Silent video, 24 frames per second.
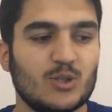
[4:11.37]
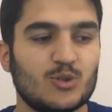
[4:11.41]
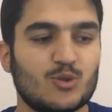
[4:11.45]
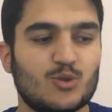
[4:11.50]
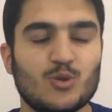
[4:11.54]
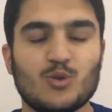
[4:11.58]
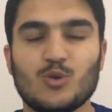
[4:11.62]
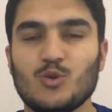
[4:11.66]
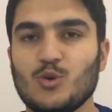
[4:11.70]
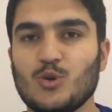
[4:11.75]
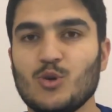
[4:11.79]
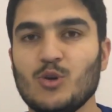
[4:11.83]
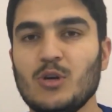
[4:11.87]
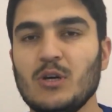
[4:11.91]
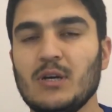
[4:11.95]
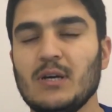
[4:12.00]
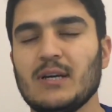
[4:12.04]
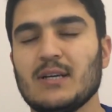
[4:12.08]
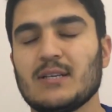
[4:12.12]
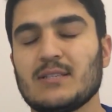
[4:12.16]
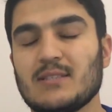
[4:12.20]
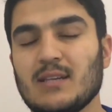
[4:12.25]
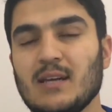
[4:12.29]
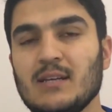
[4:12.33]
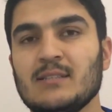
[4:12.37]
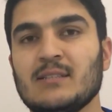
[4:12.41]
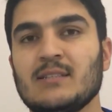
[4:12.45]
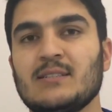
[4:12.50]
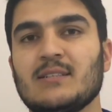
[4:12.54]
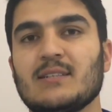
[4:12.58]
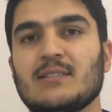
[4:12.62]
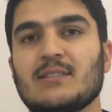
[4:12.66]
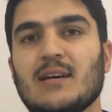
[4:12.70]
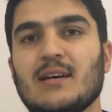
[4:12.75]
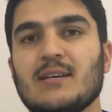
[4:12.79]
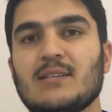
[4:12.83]
çünkü
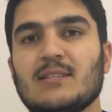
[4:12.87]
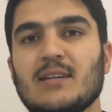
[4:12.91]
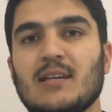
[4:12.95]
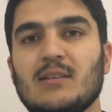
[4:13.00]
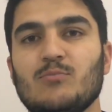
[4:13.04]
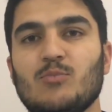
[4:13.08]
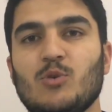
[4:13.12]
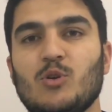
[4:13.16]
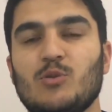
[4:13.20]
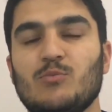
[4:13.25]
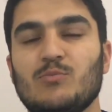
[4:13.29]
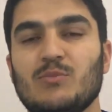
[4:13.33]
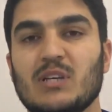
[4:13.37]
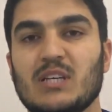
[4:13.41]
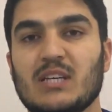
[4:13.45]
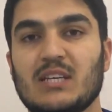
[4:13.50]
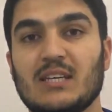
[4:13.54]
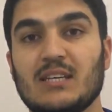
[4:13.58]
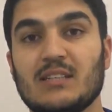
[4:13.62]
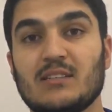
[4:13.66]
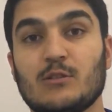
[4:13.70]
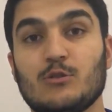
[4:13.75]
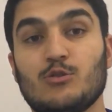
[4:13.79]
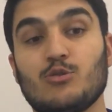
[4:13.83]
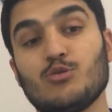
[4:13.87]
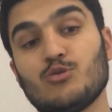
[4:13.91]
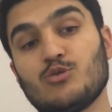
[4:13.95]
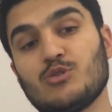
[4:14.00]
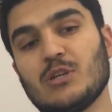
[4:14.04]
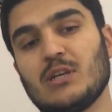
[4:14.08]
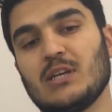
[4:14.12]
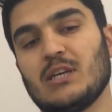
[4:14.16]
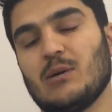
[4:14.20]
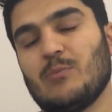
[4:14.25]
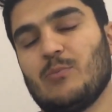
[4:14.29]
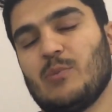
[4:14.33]
sadece sayısal bölümdeki ya da
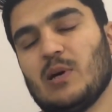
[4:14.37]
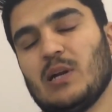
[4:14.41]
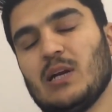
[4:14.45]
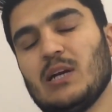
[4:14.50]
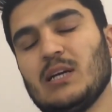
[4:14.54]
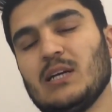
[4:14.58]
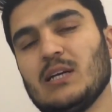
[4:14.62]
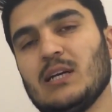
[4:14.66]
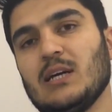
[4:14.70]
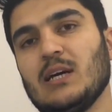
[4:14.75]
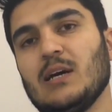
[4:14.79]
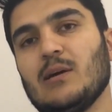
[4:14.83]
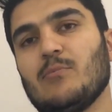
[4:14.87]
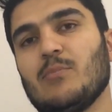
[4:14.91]
Türkçeyi yaparak